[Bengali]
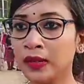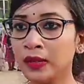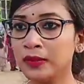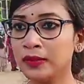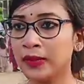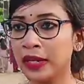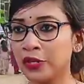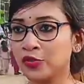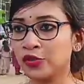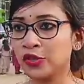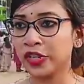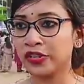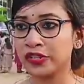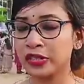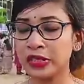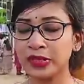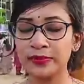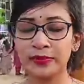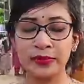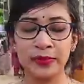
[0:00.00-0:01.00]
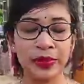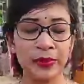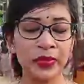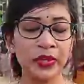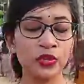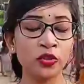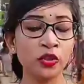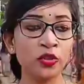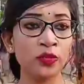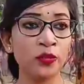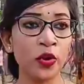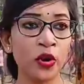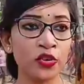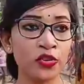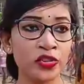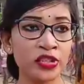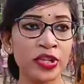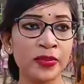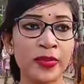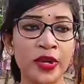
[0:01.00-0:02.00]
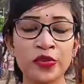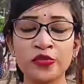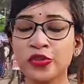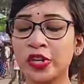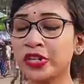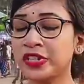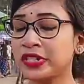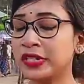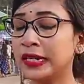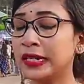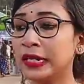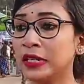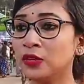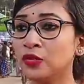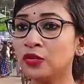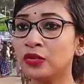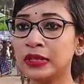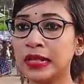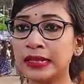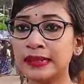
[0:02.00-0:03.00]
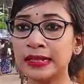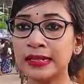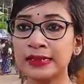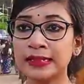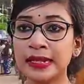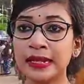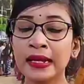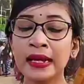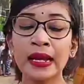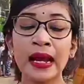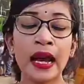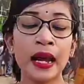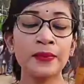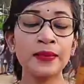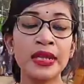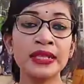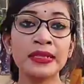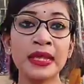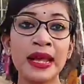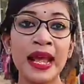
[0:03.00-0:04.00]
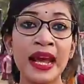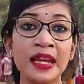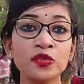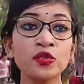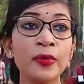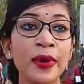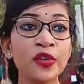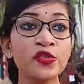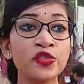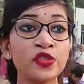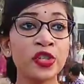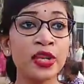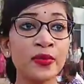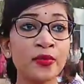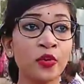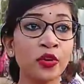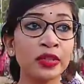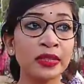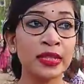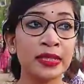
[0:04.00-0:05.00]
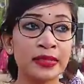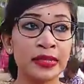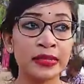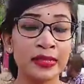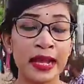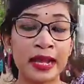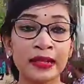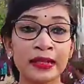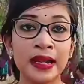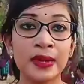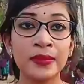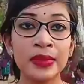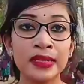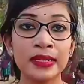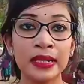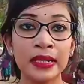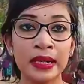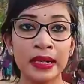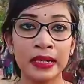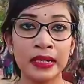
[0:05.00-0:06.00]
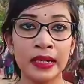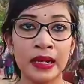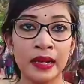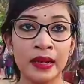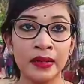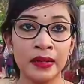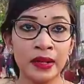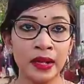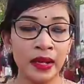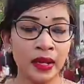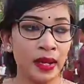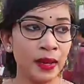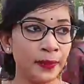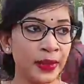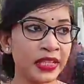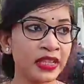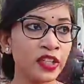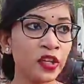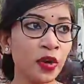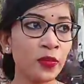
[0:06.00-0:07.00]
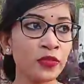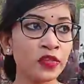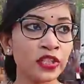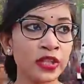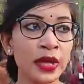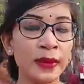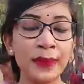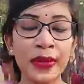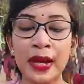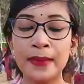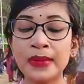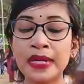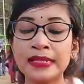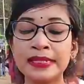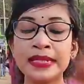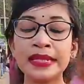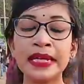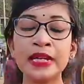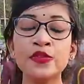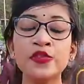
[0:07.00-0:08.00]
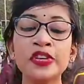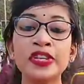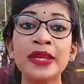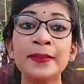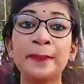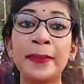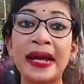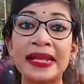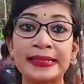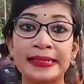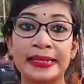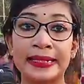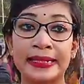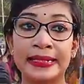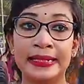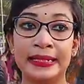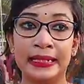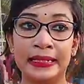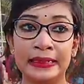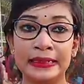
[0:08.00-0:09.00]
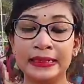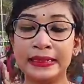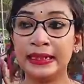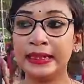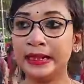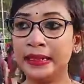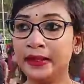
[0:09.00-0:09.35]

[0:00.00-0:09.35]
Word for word: মানুষ আসছে বিভিন্ন বয়সের মানুষ আসছে কিন্তু তো তাদের যে আমরা যে এত মানুষের মধ্যে একটা আমাদের একটা ভীতি অবস্থা বা আমরা সিকিউরিটি পাচ্ছি কিনা যে